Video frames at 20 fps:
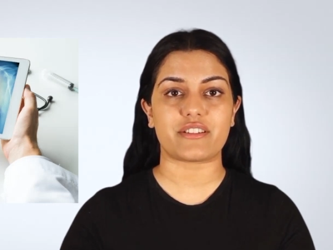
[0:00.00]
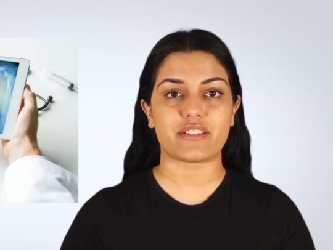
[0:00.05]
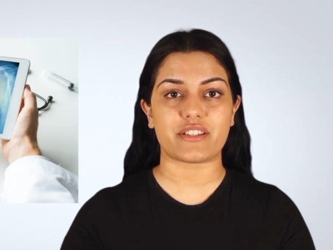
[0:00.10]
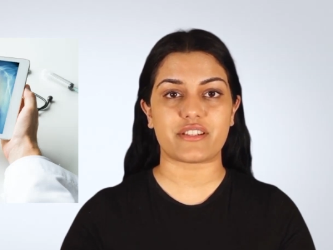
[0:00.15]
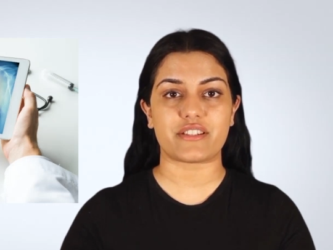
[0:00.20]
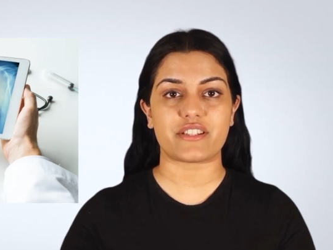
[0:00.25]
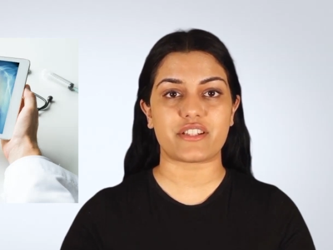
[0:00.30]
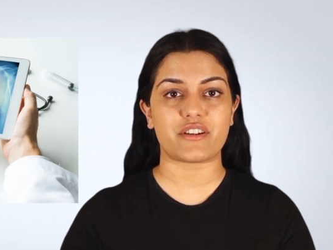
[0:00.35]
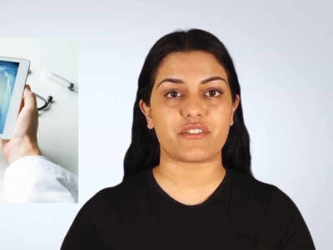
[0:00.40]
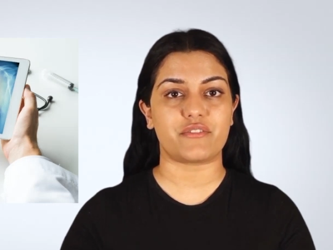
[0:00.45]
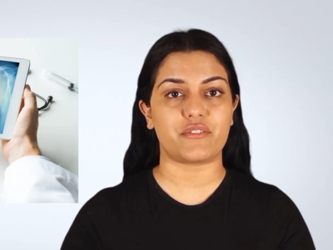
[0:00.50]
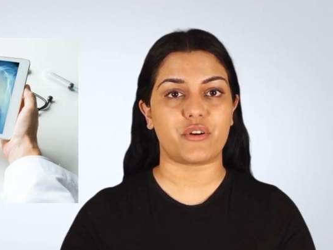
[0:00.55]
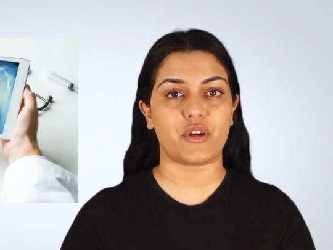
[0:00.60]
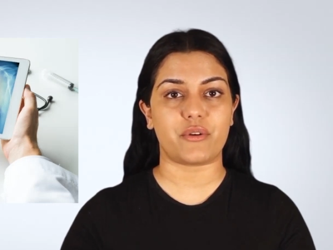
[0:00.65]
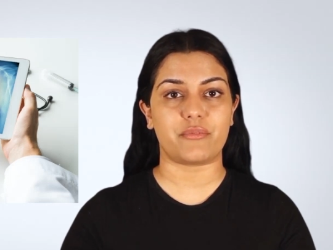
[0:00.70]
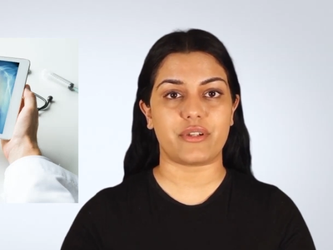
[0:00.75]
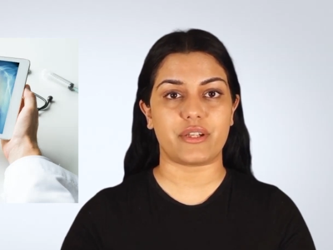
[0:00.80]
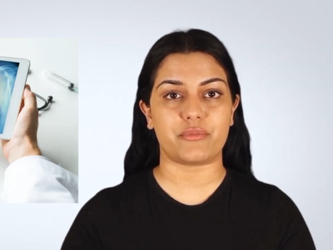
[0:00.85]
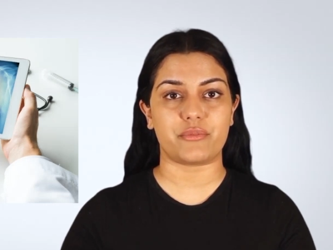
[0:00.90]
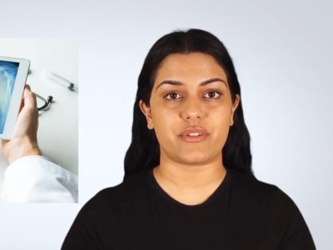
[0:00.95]
to znowu
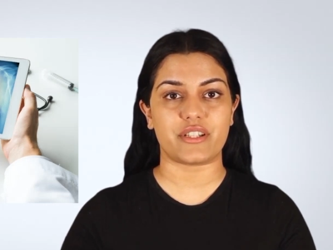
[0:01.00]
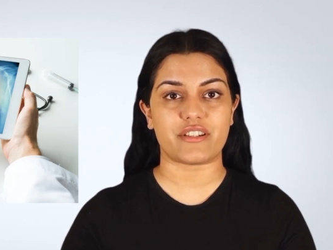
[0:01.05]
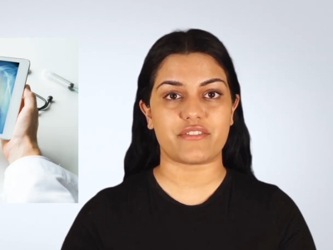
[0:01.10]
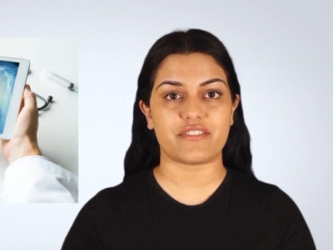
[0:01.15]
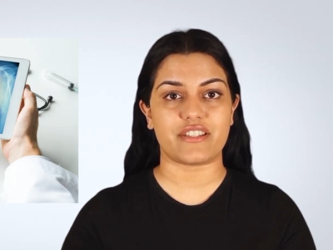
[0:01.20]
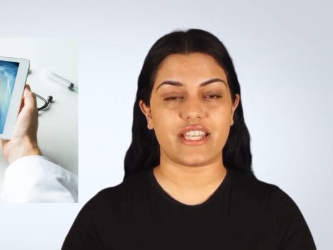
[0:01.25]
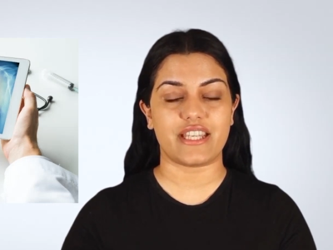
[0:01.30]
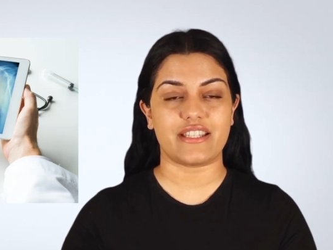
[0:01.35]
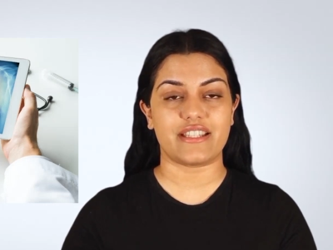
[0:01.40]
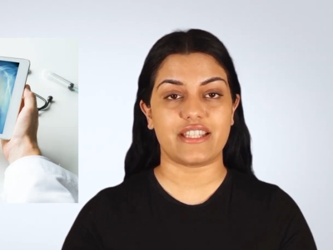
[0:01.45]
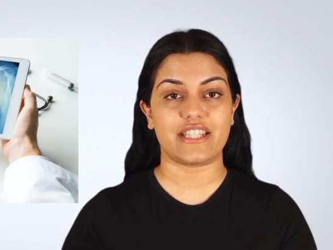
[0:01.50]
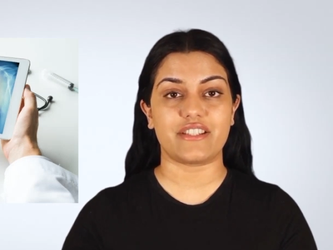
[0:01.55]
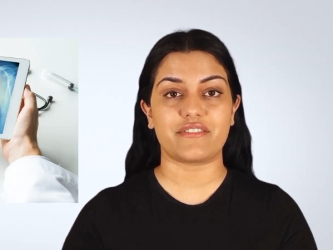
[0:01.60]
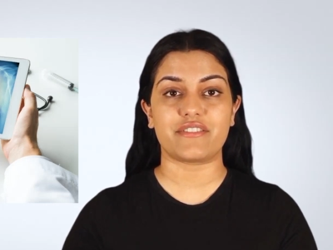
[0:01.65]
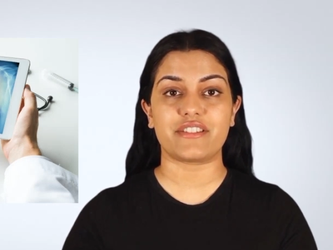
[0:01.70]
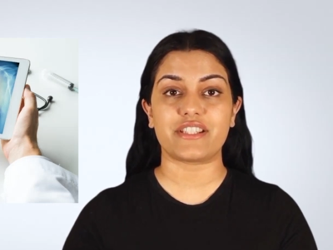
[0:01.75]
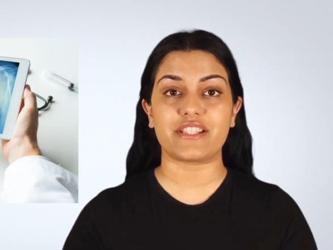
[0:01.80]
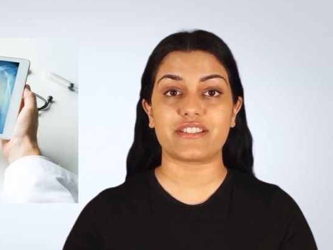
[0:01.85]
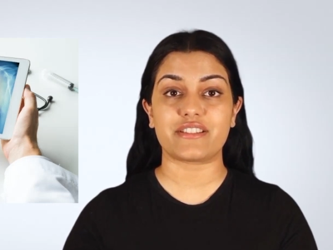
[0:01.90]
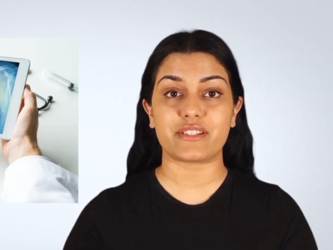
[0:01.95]
obejmuje wdech i
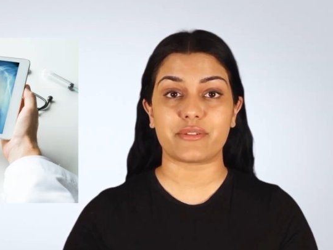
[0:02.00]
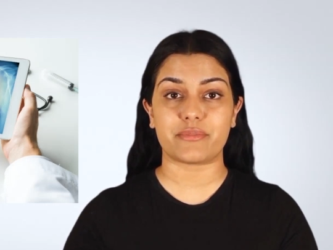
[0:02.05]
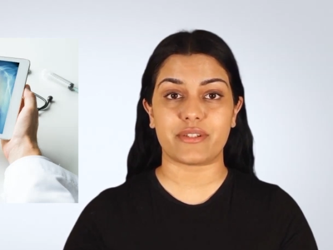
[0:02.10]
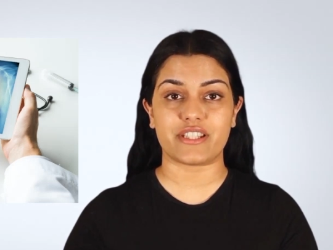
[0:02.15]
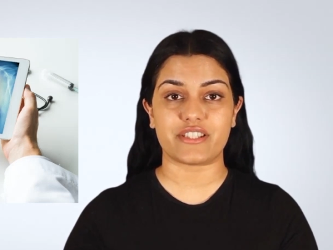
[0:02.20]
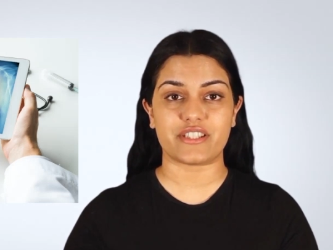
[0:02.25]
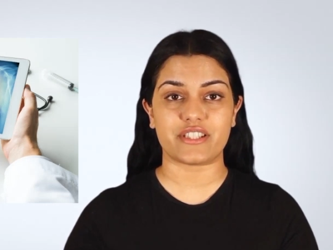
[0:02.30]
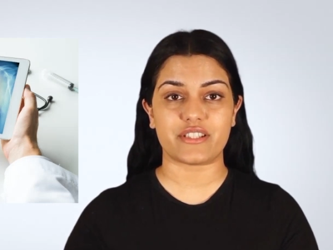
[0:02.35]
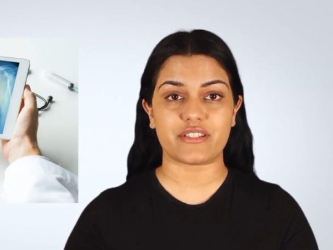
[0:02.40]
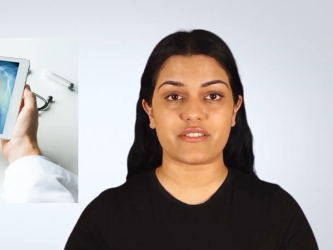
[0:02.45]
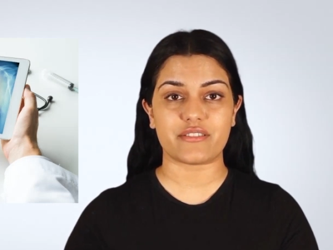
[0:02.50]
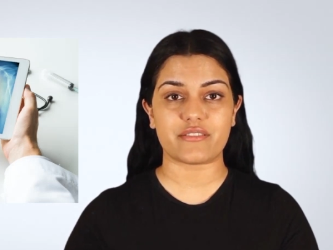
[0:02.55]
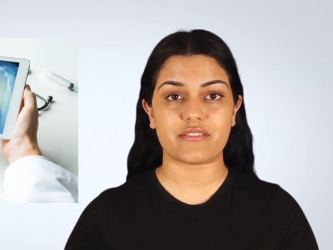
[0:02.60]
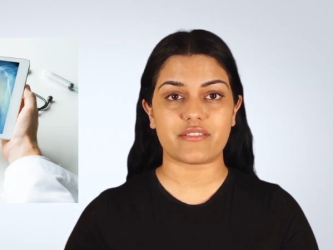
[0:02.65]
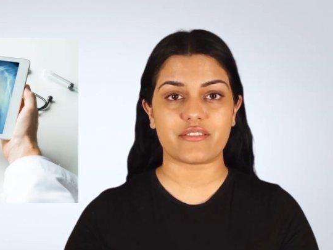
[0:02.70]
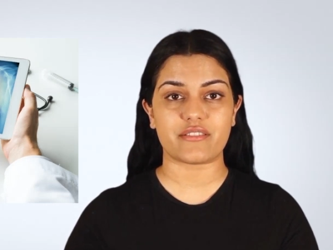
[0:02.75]
wydech do maszyn.